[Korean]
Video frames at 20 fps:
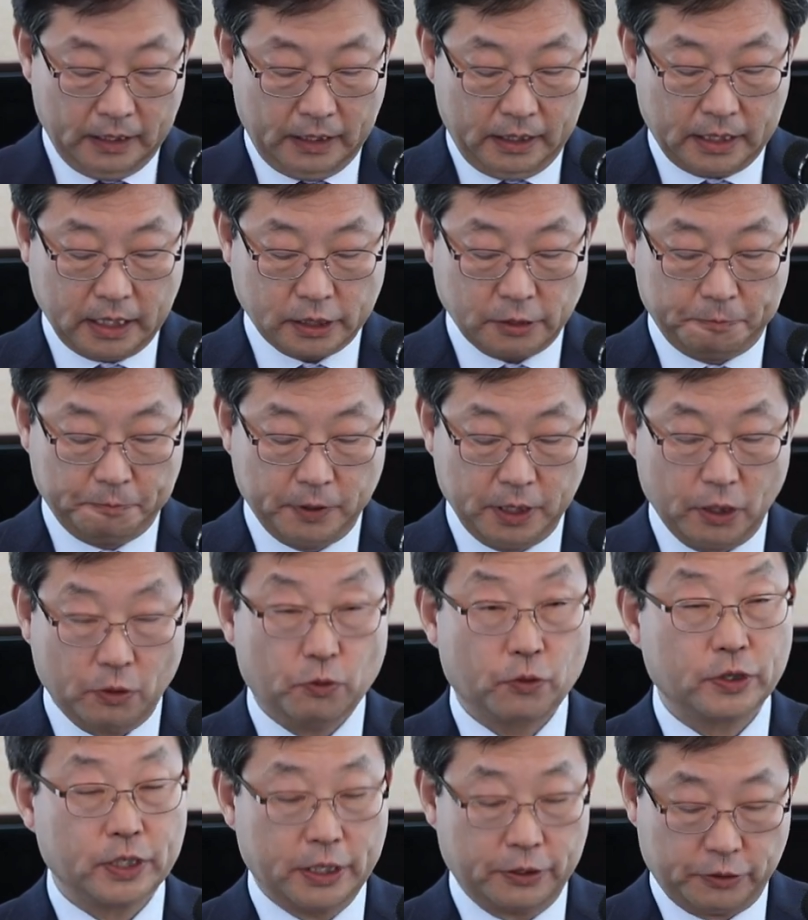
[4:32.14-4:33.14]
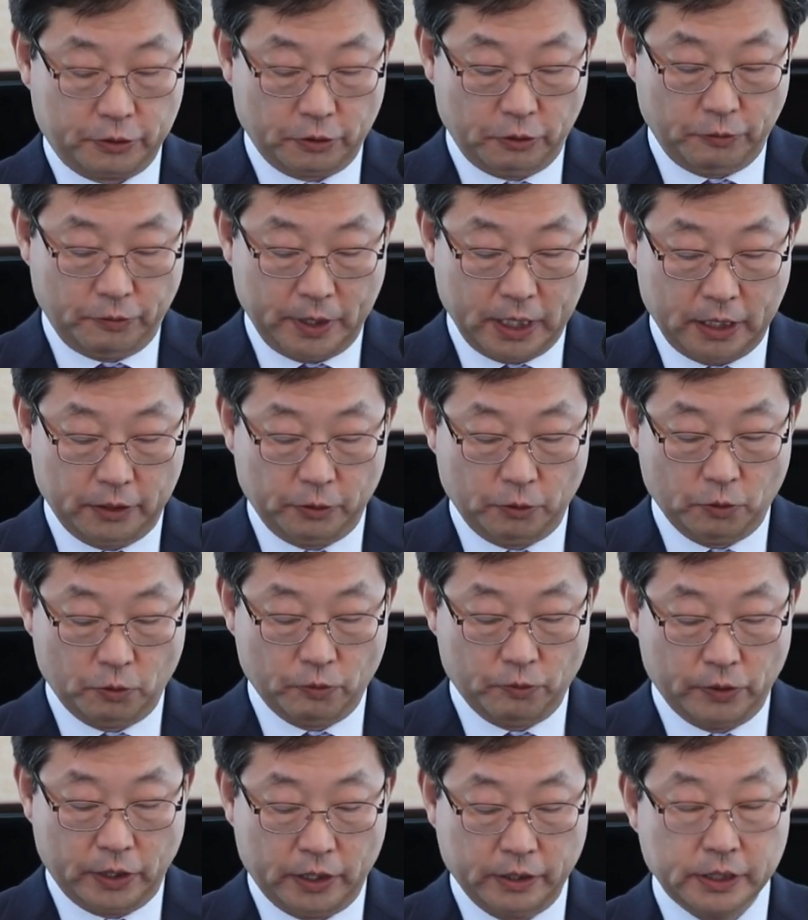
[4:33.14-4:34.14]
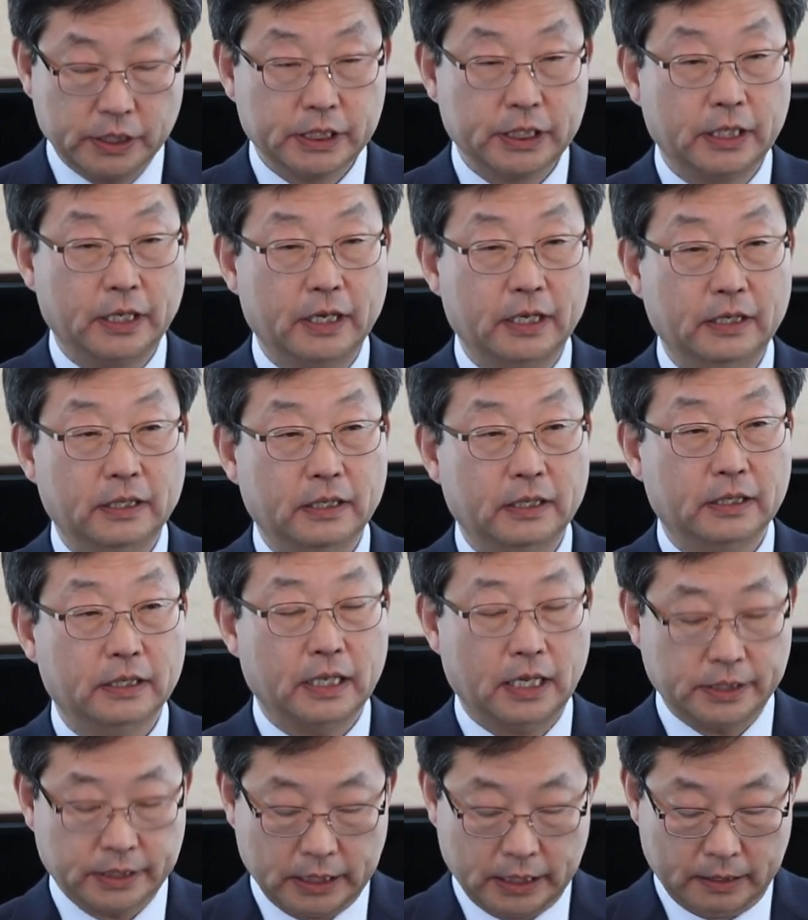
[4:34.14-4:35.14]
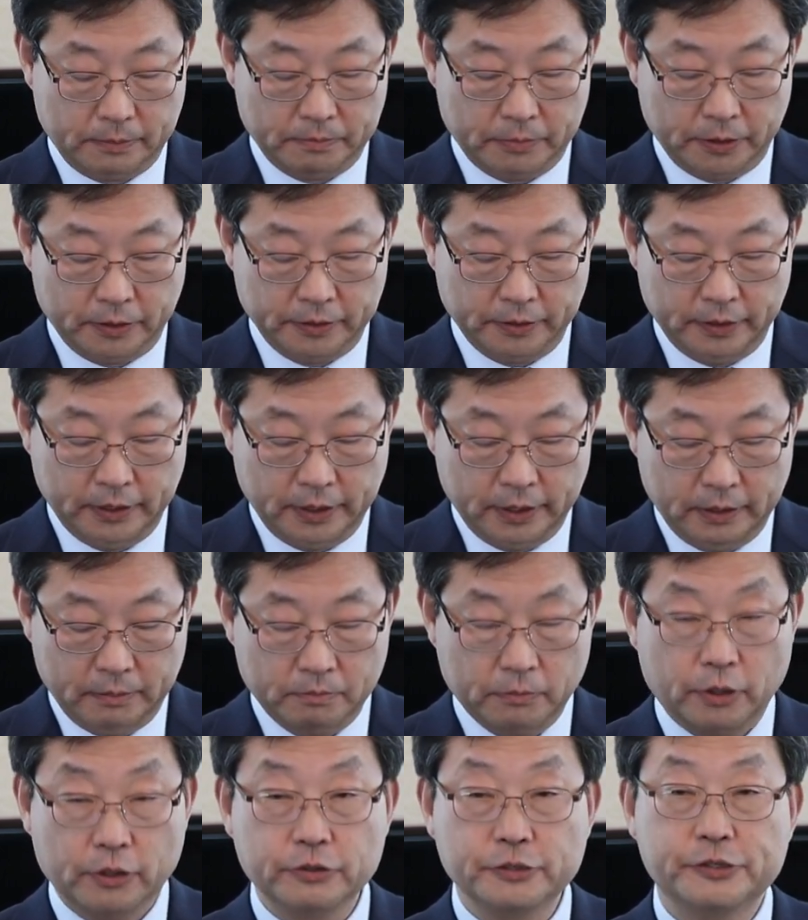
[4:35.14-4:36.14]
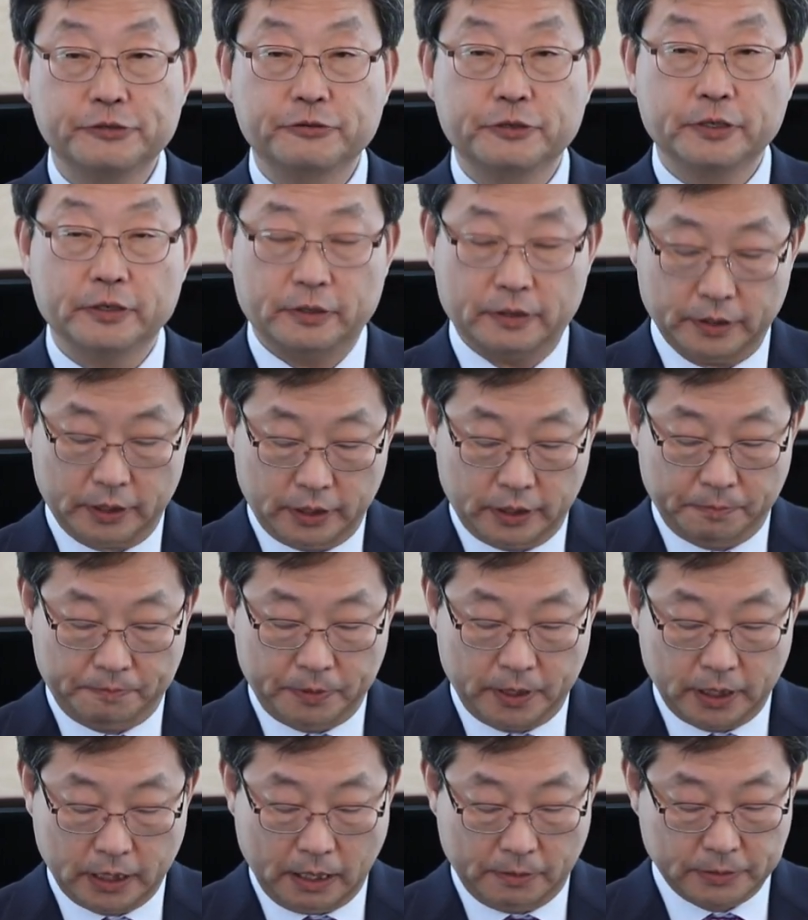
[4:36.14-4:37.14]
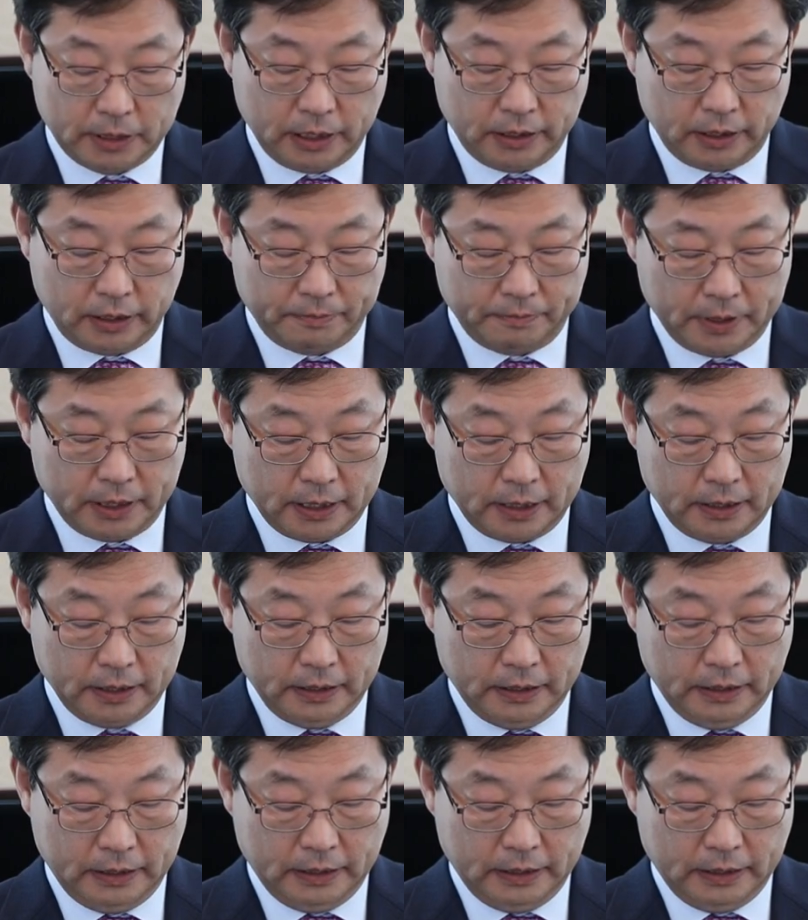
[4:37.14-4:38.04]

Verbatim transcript: 이 다섯 분의 고려대학교를 위한 노고와 헌신에 다시 한번 머리 숙여 깊이 감사드립니다.